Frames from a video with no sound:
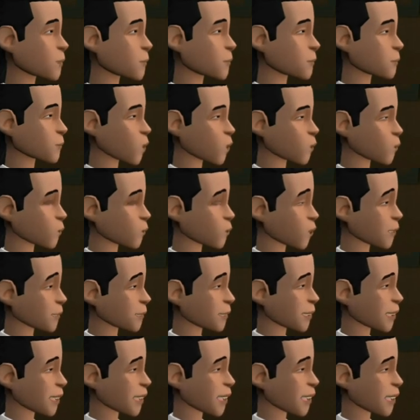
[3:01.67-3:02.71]
তোকে
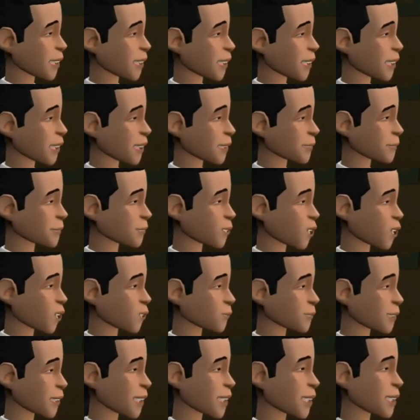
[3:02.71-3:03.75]
ছাড়া বাঁচা
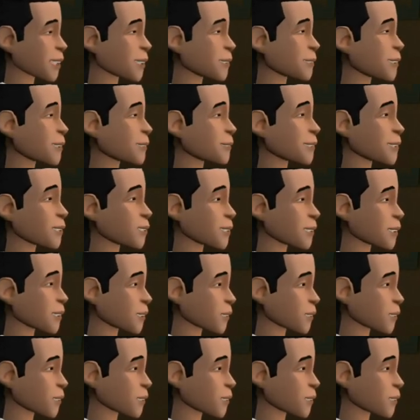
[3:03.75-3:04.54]
মুশকিল